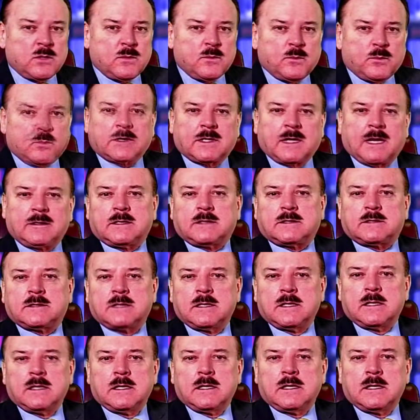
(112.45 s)

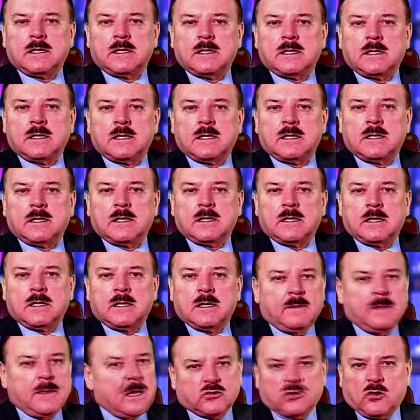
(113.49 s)
importantes
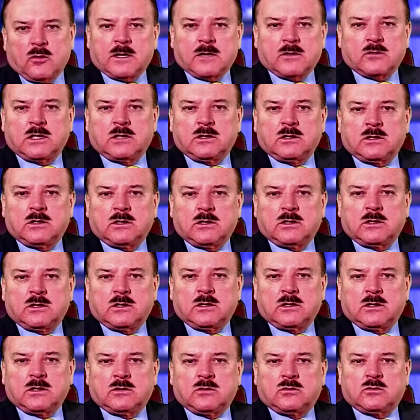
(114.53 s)
de los gobiernos
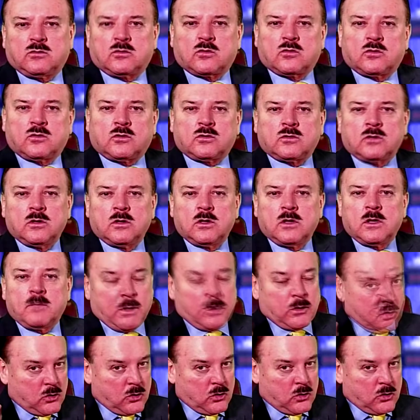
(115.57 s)
en turno,
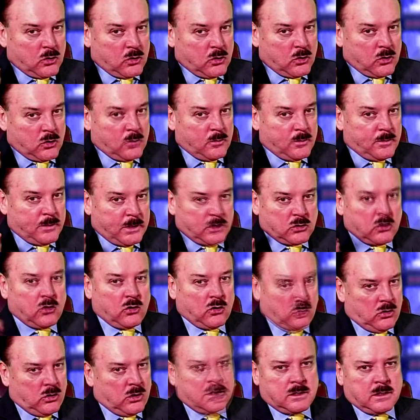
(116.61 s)
pero sobre
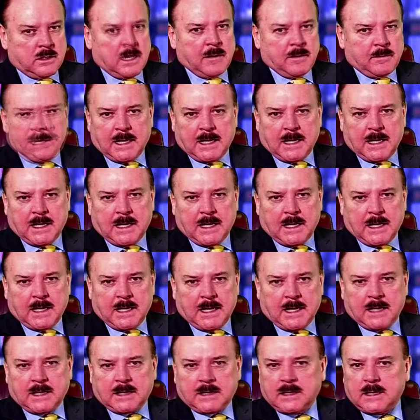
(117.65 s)
todo hoy
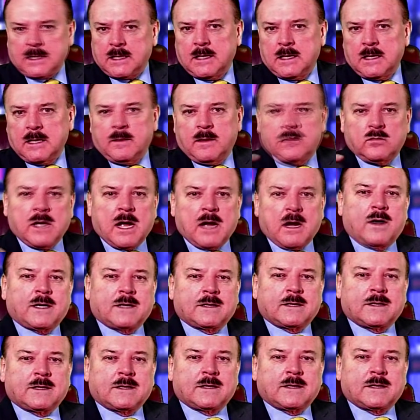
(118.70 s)
hablar de
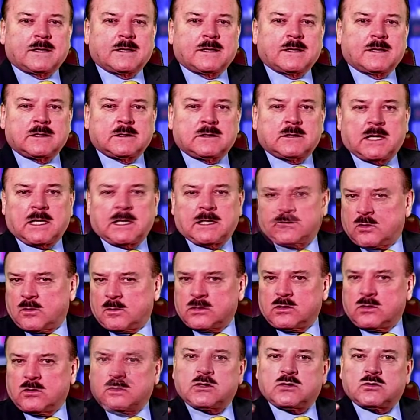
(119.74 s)
una cuarta
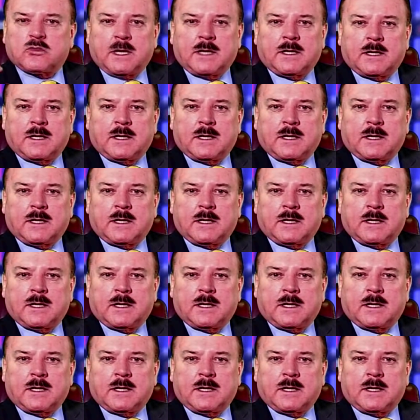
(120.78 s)
transformación